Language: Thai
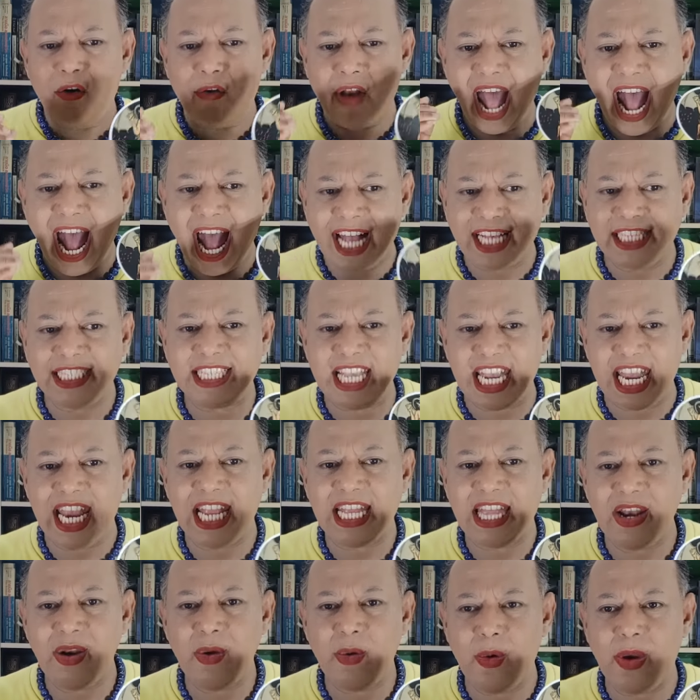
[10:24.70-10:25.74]
ราศี
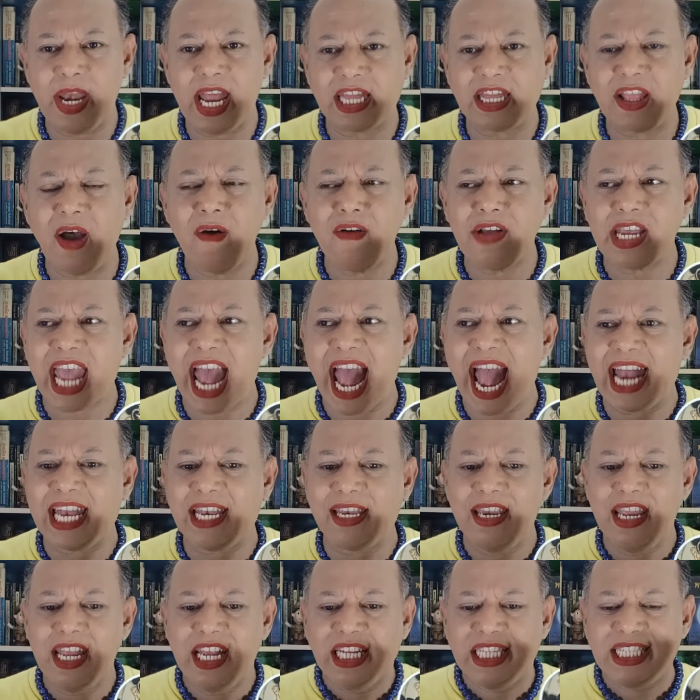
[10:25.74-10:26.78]
ธนูเนี่ยต้องการ
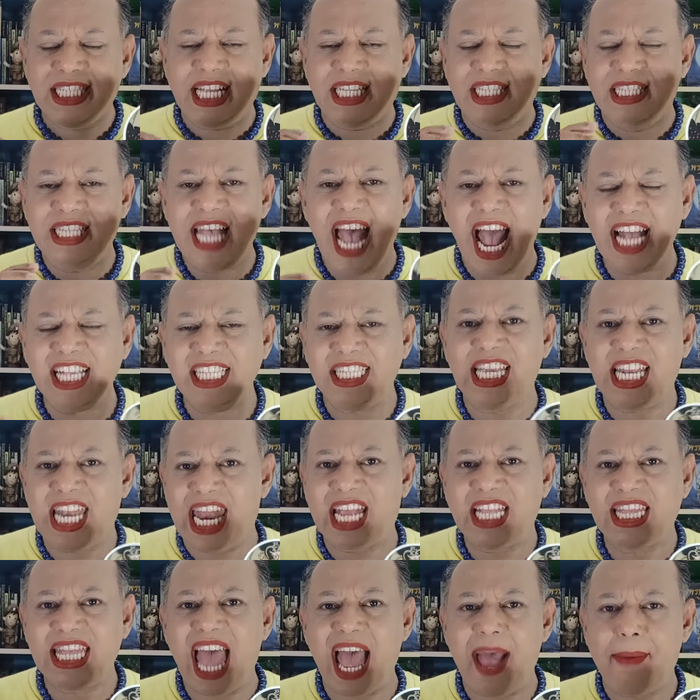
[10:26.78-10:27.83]
สรรสร้างสิ่งใด
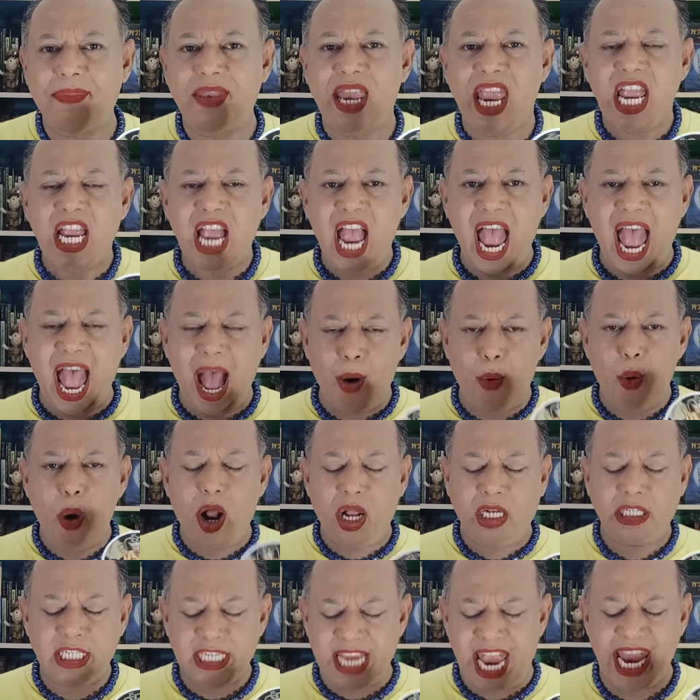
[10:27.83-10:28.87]
ก็ตาม เอา
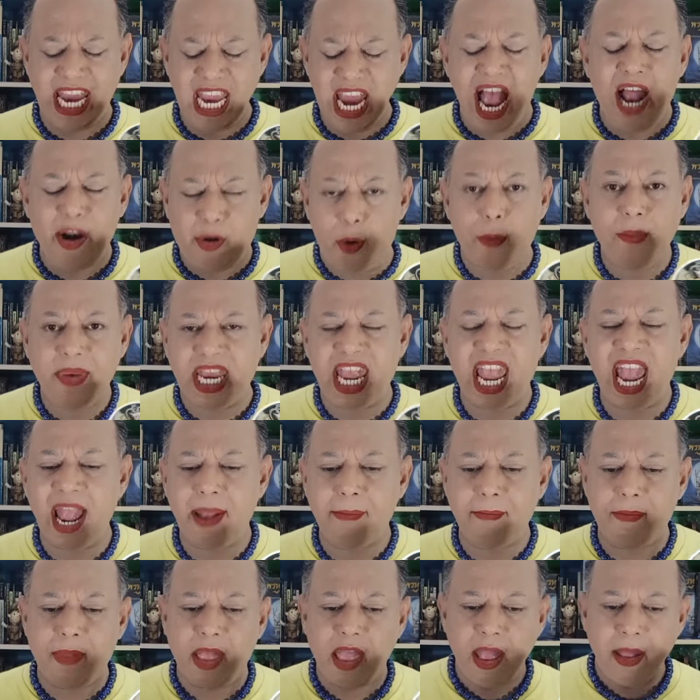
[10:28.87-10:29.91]
ใช้อารมณ์เนี้ย
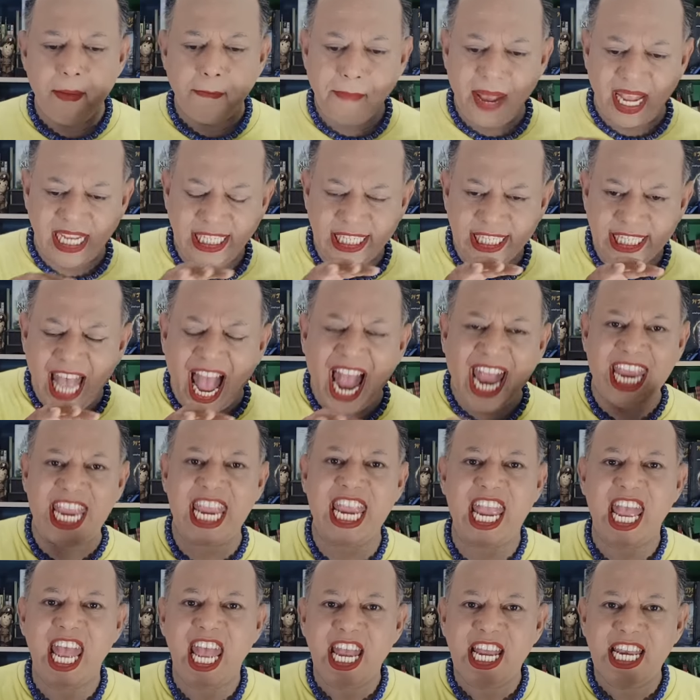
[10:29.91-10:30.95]
ไปใส่
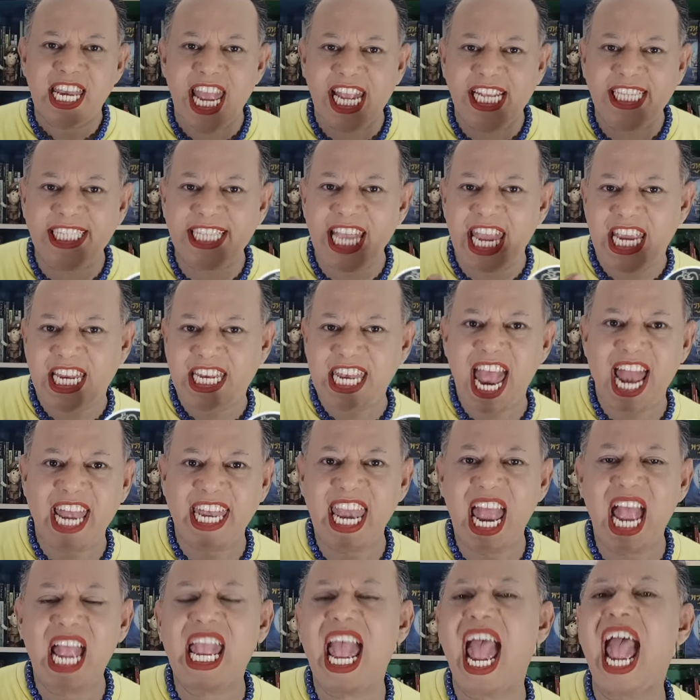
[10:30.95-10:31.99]
ในสิ่งนั้น
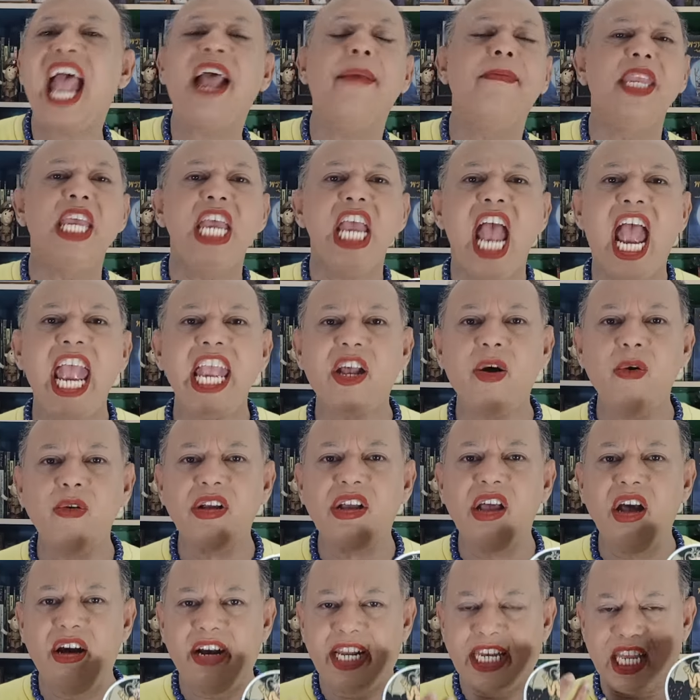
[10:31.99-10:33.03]
นะคะ ให้เขา
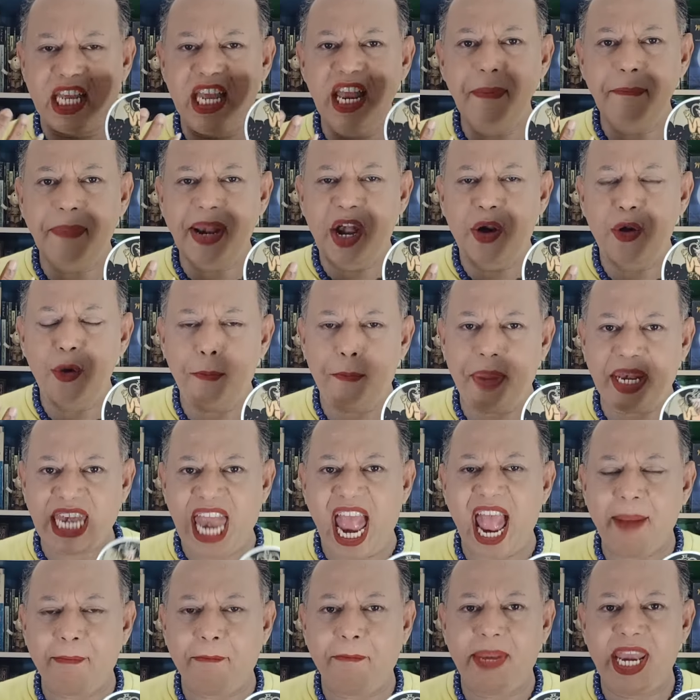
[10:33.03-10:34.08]
เกิดขึ้นเป็นรูป
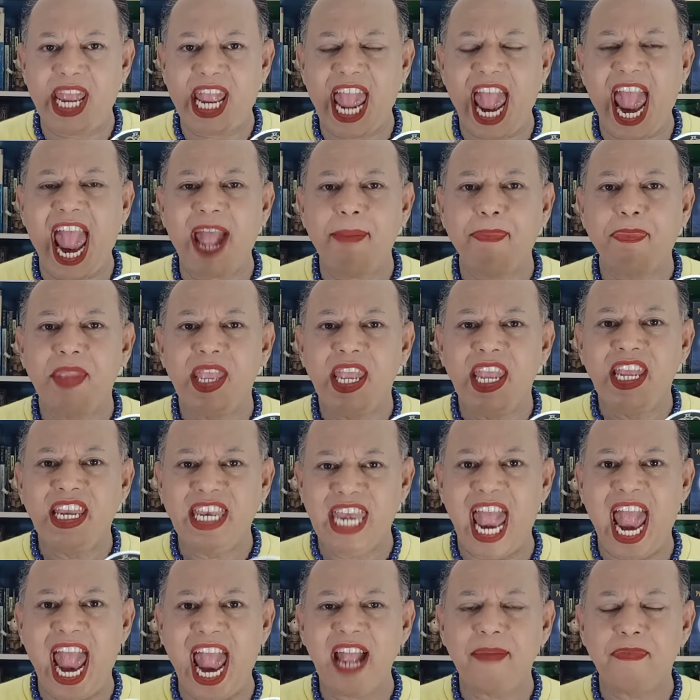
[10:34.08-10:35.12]
ธรรมนะคะ
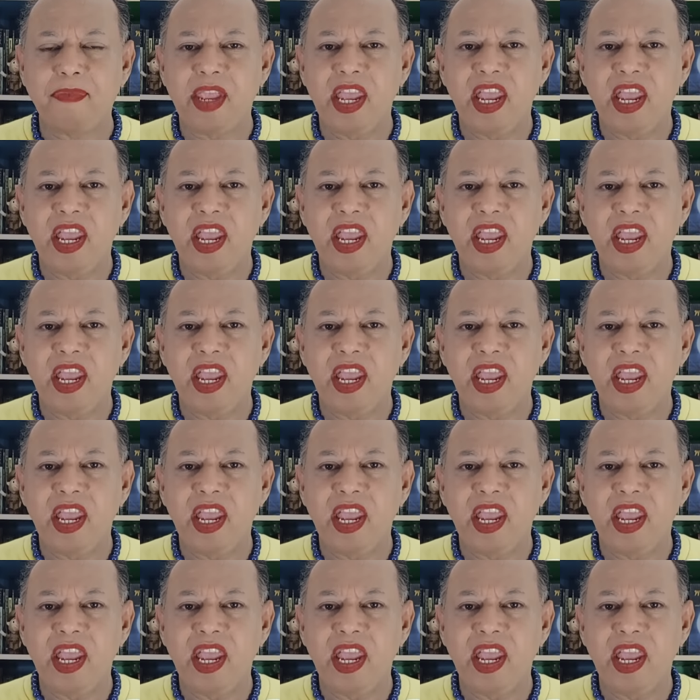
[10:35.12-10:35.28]
นะ